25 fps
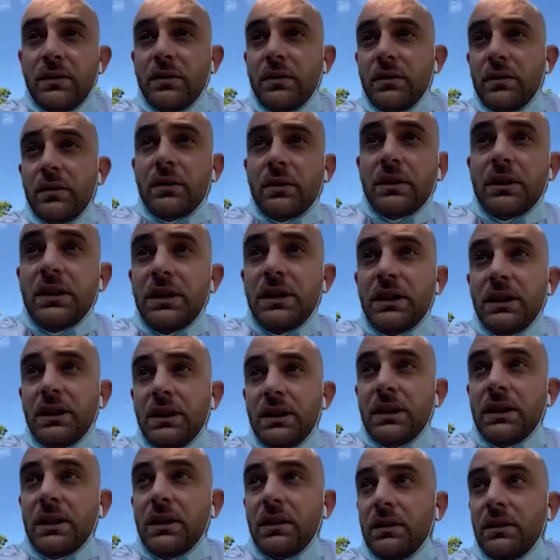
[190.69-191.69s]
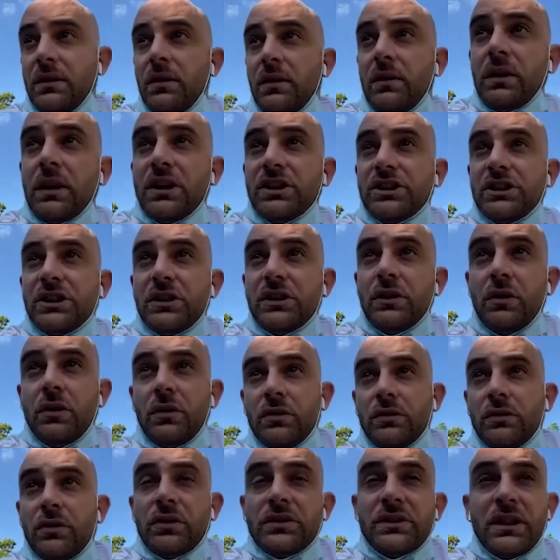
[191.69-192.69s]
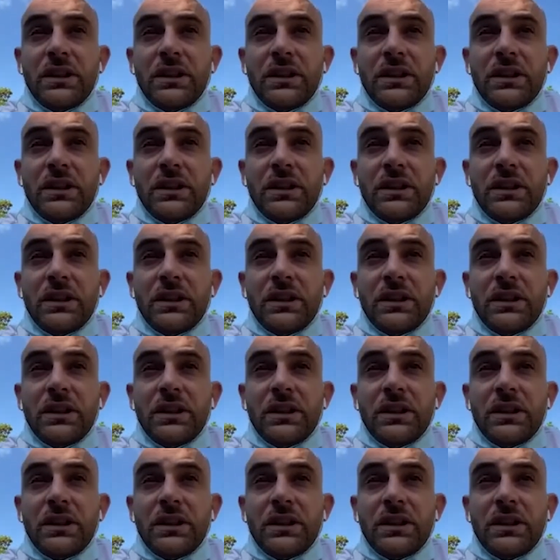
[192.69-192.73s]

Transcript: euh, qui est engagé dans,